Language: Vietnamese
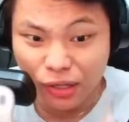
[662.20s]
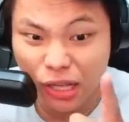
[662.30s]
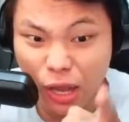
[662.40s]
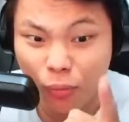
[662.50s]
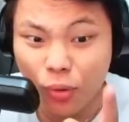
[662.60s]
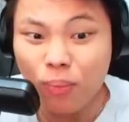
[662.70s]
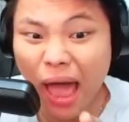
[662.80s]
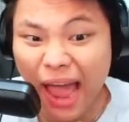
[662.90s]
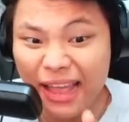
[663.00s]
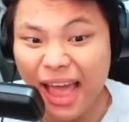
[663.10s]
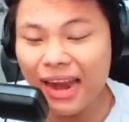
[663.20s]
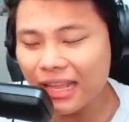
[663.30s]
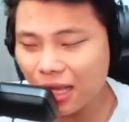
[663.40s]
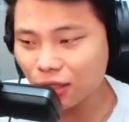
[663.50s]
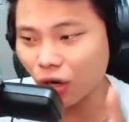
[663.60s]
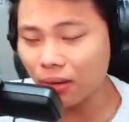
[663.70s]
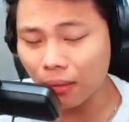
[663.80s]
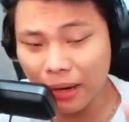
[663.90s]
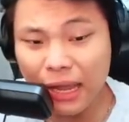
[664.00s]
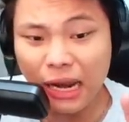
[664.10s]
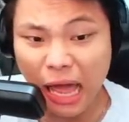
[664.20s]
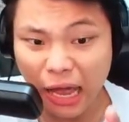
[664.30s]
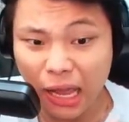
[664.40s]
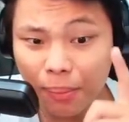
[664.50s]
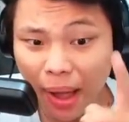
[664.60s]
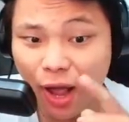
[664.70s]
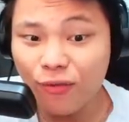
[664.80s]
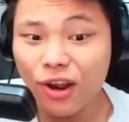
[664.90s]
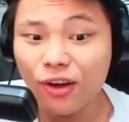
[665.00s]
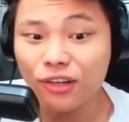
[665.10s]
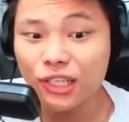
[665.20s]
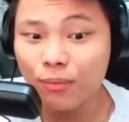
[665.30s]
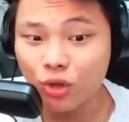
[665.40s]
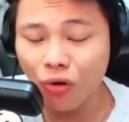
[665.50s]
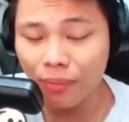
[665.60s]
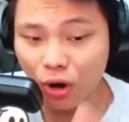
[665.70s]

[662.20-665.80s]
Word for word: nhiều nút like nha, để chứng tỏ cho mình biết là các bạn không phải là người xem chùa.